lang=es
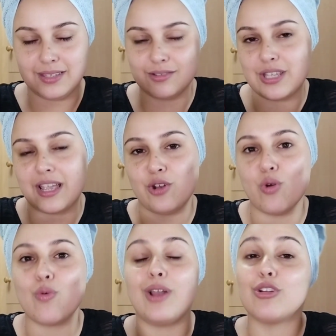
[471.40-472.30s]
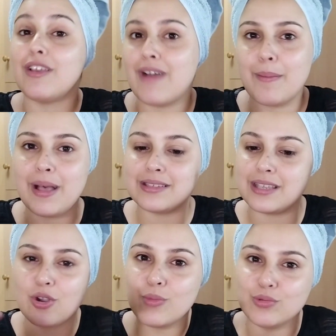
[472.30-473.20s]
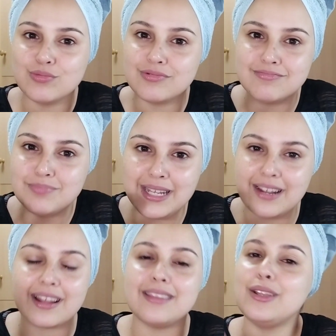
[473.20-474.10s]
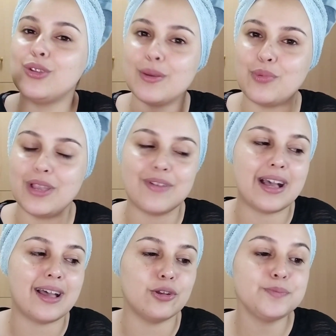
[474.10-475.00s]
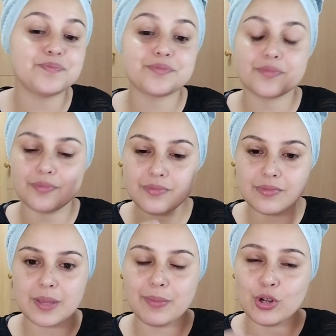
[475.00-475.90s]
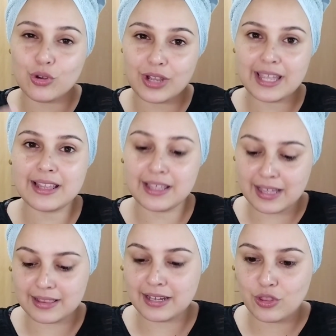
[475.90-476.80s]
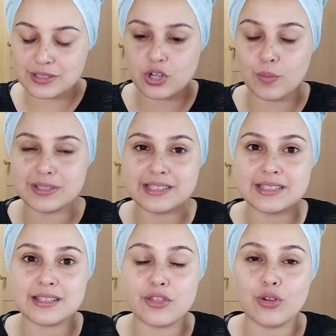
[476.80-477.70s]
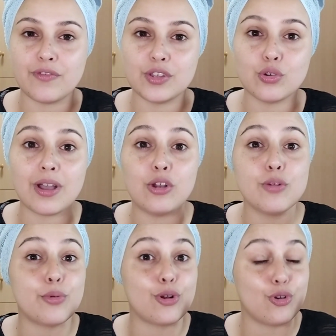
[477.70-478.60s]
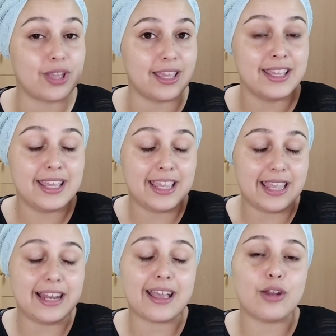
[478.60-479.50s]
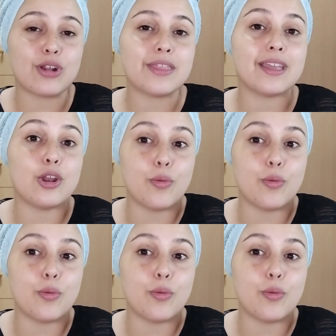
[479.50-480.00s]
o sea que no es un calor que va más, es como un mini ratito y después baja, ¿no? pero ha tenido así como esa sensación, efecto calor, por lo que el calor hace que